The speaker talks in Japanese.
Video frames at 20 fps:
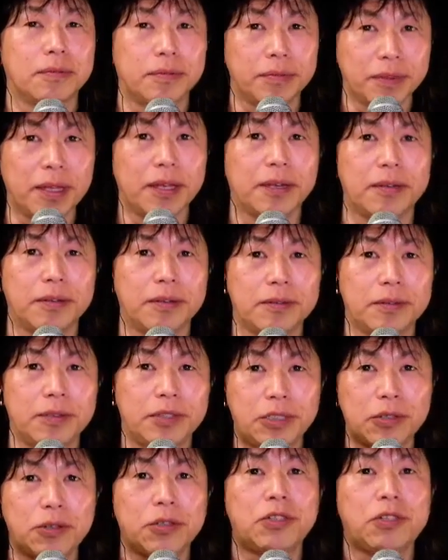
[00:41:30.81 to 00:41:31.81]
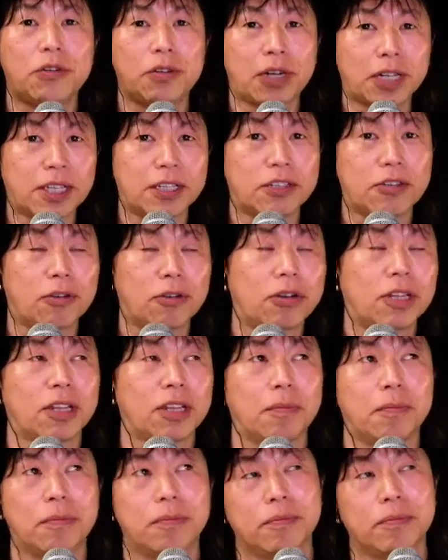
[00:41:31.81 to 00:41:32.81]
ね一人の方に届け
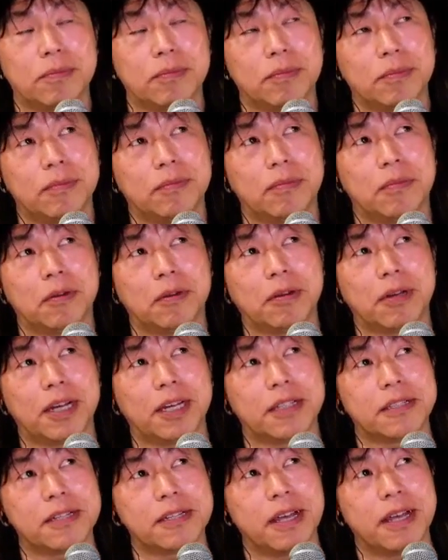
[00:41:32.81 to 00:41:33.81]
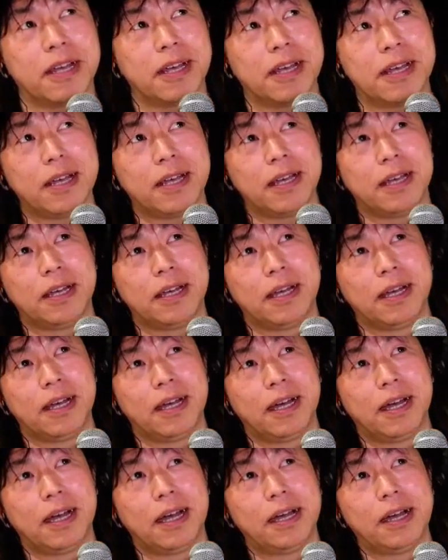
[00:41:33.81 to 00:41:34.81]
たものがですね
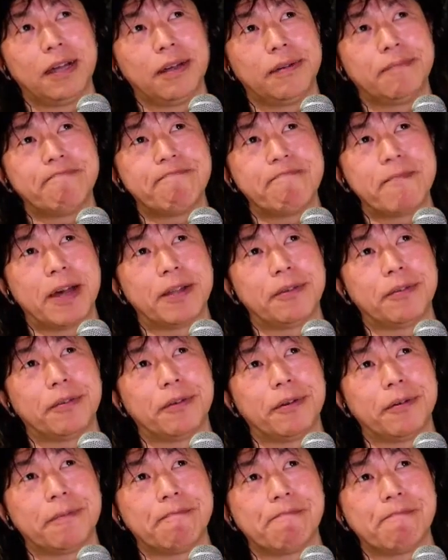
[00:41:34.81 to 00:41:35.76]
ああの